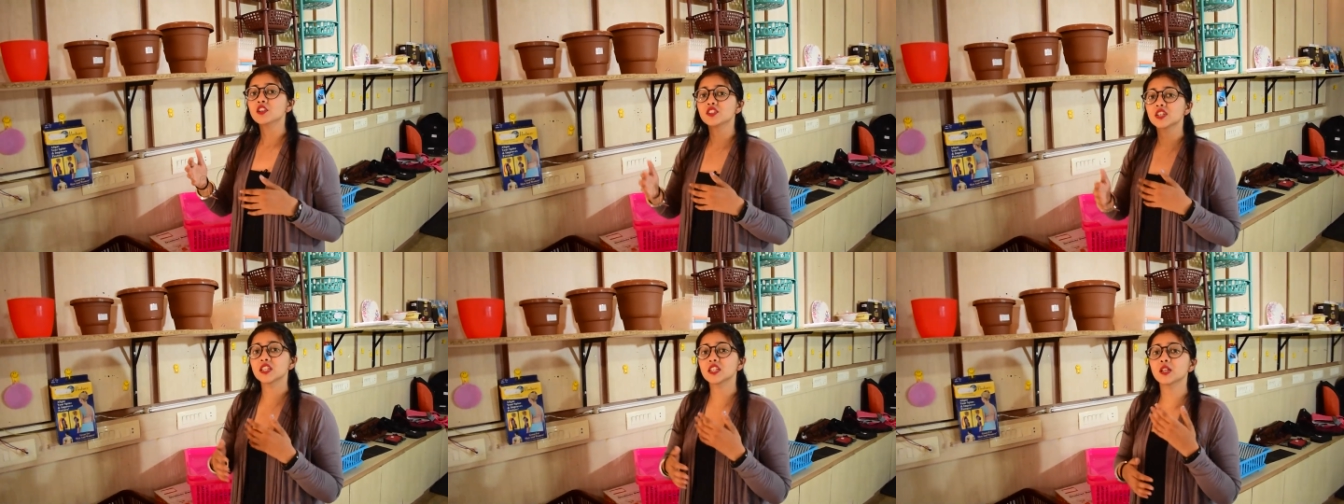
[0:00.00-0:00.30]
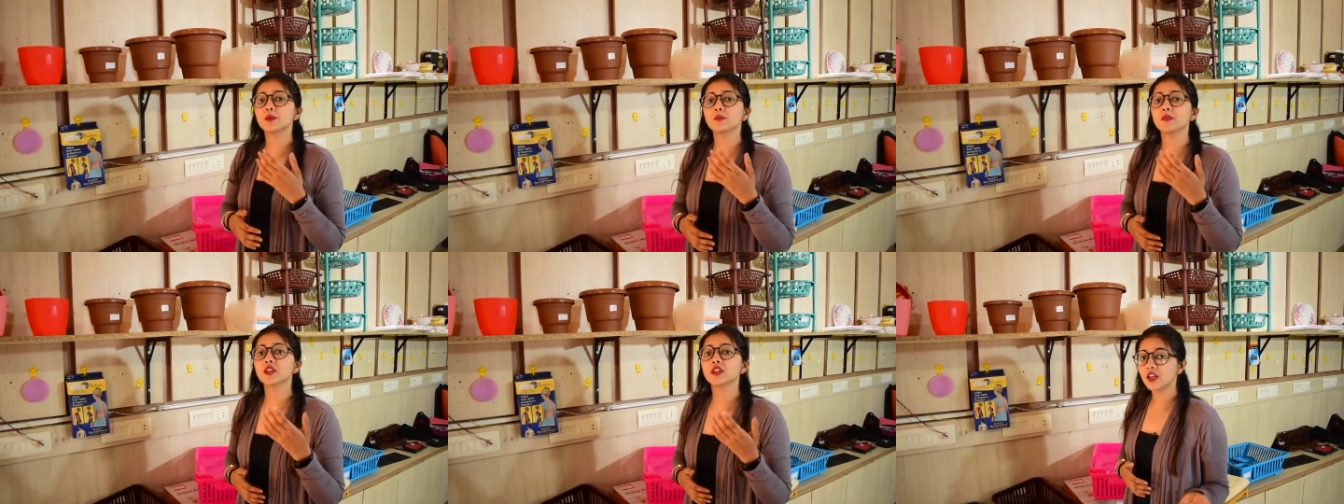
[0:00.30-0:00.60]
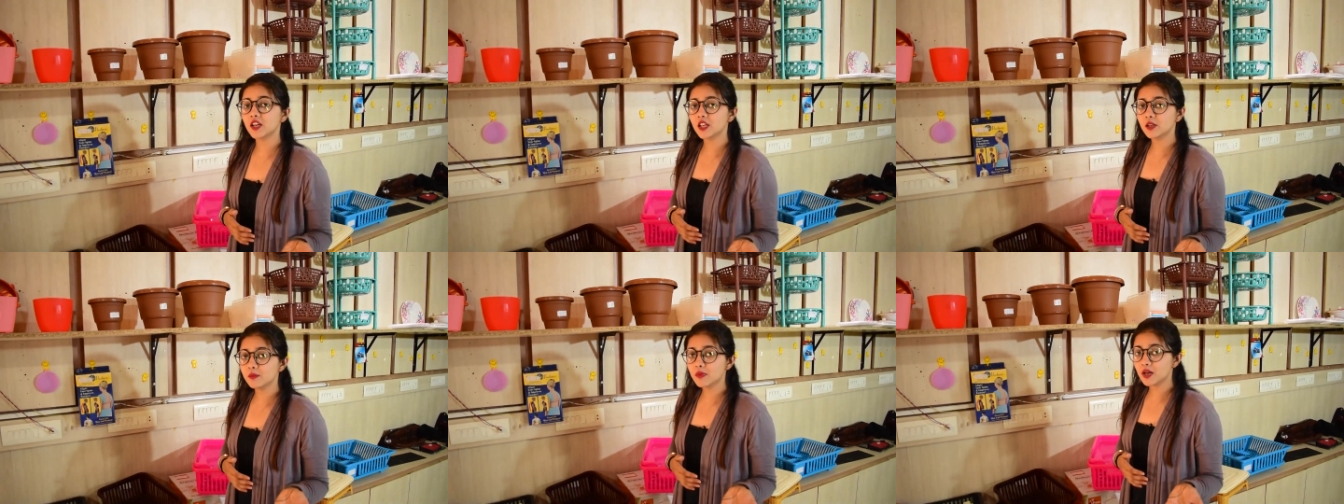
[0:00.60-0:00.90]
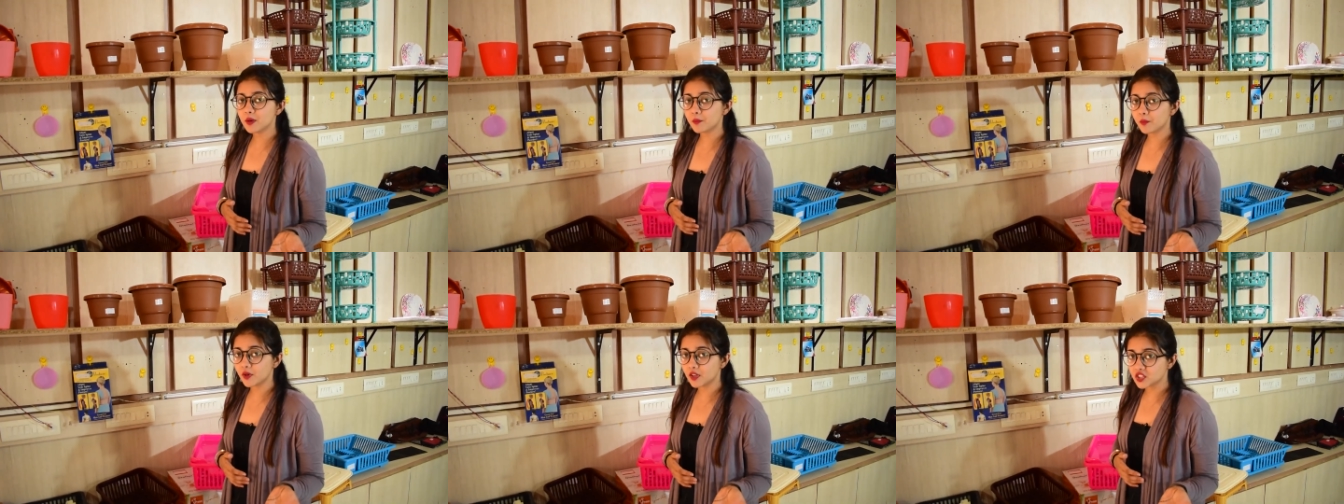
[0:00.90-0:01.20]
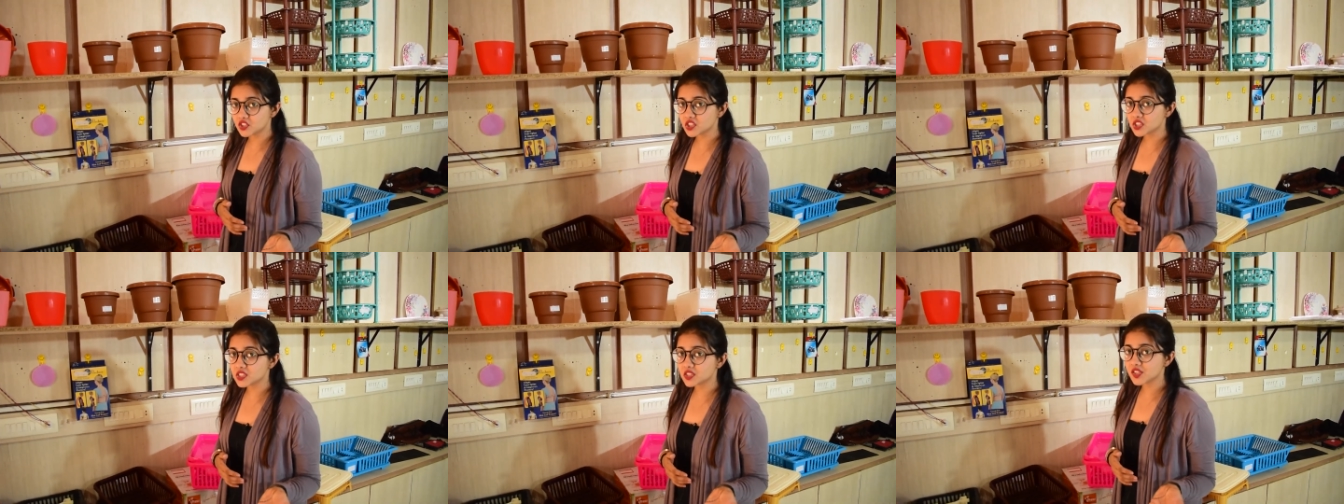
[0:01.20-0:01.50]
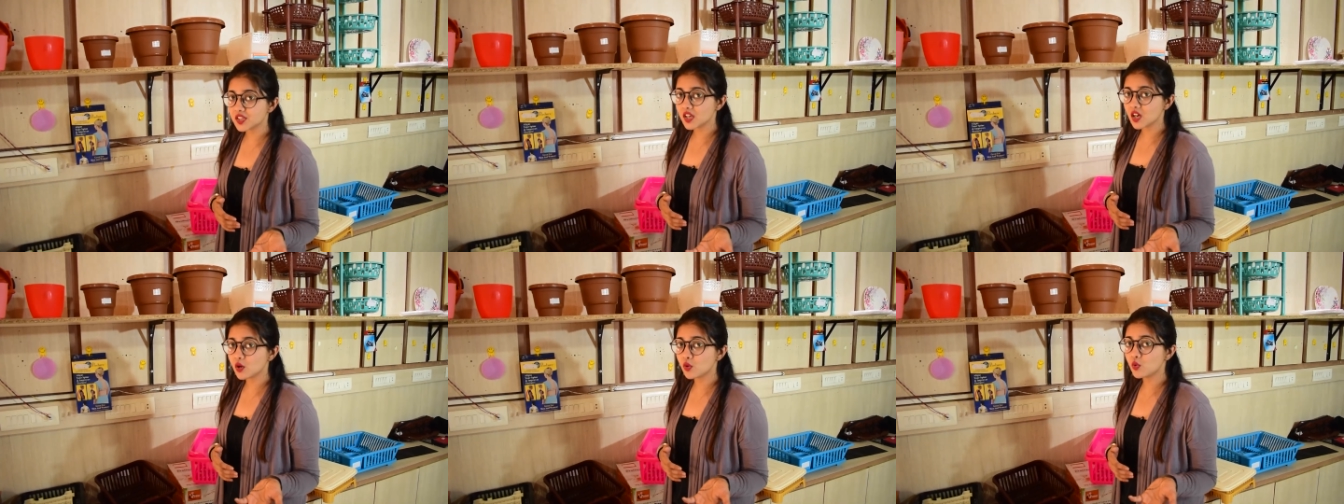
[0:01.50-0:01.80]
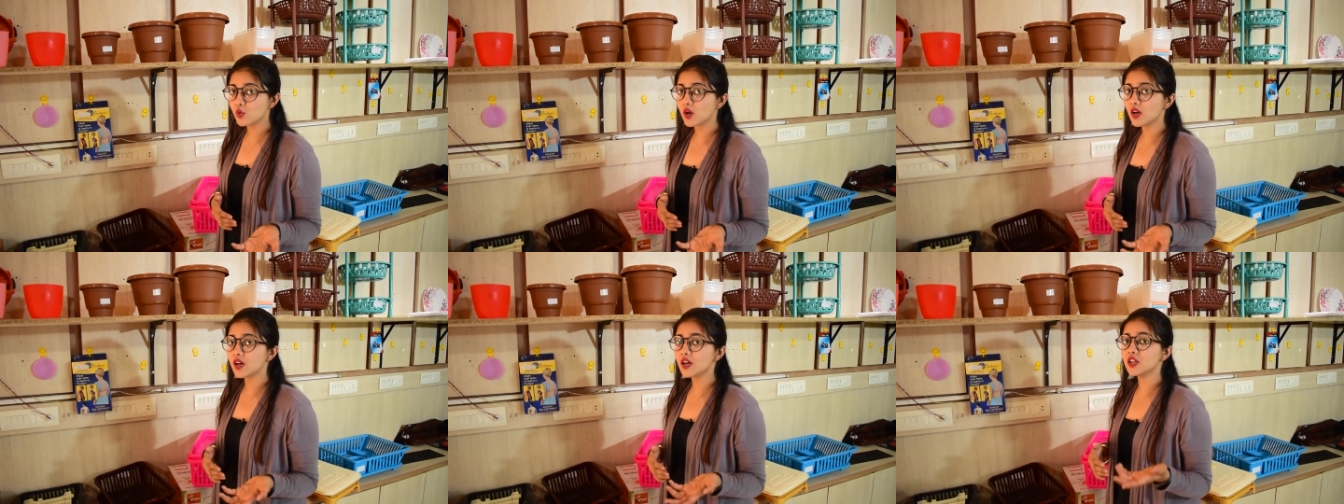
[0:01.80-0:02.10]
शायद आपने कई बार परचेस किया
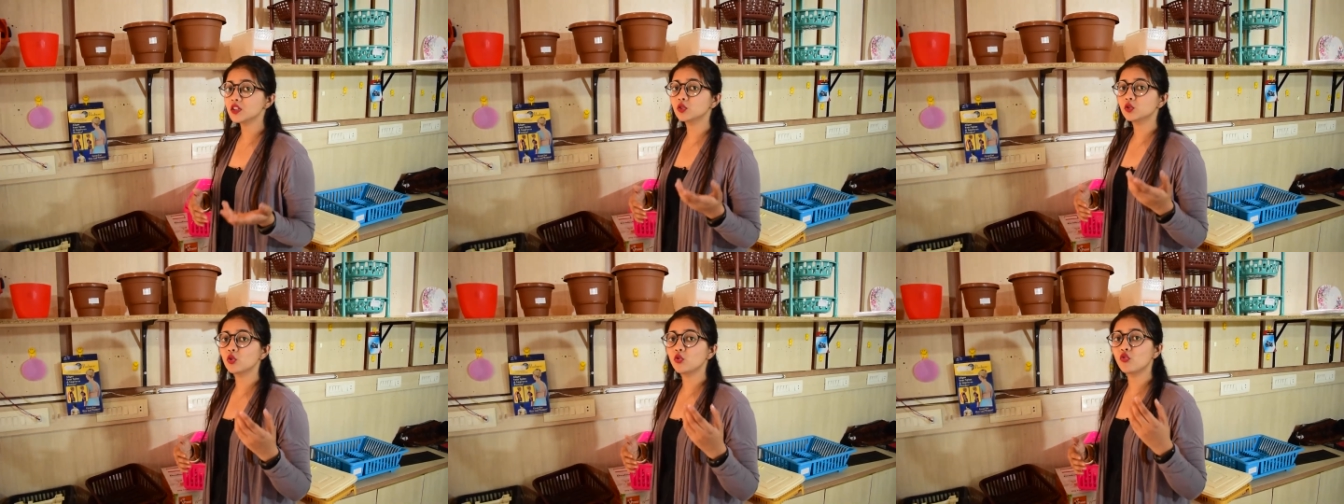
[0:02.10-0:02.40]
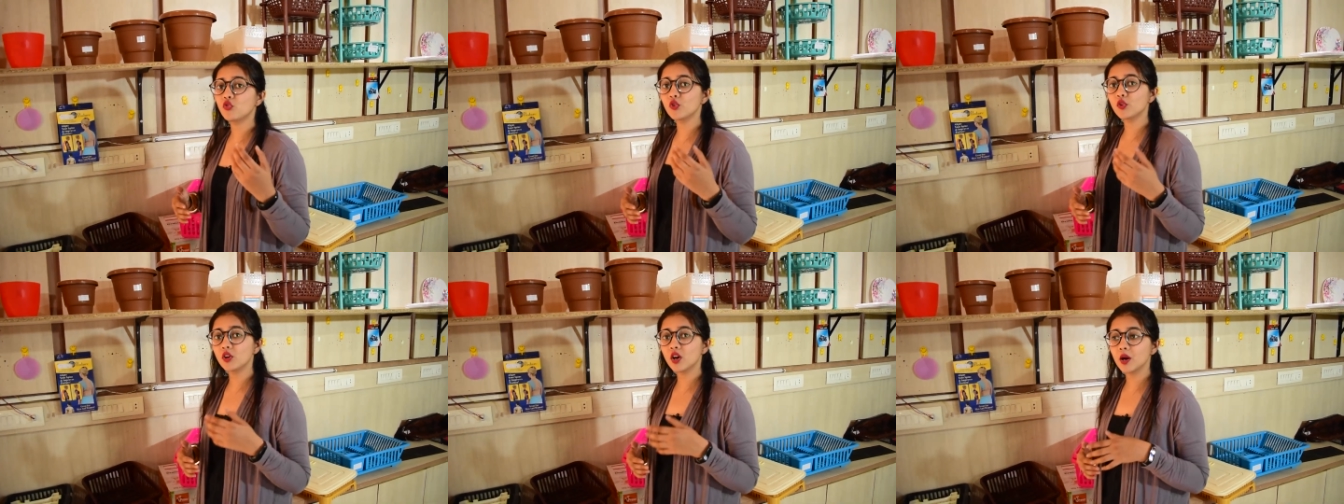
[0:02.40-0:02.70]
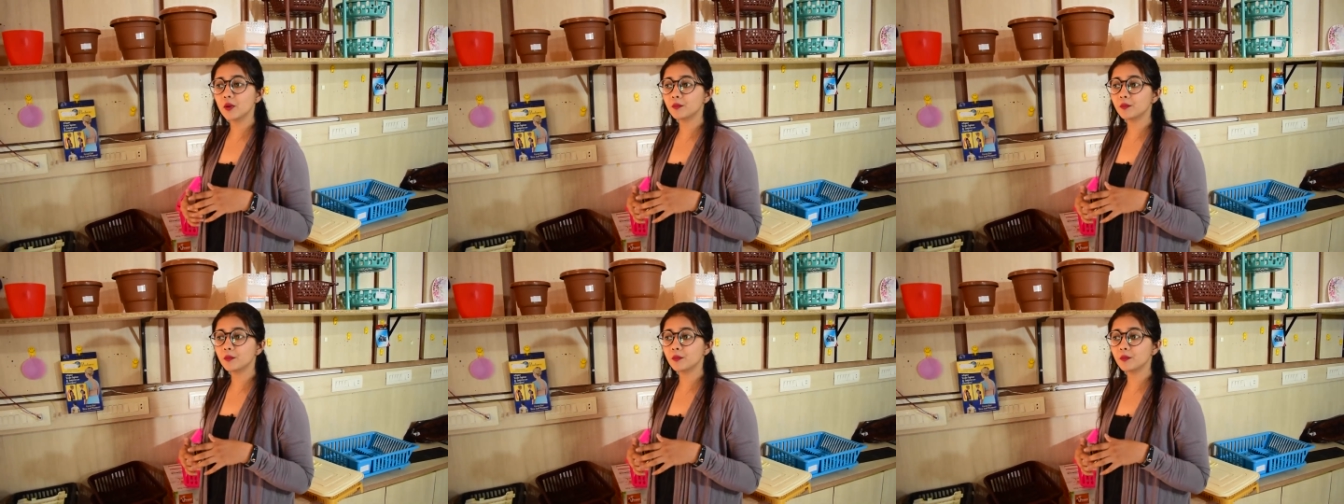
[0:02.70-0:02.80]
हुआ है तो वो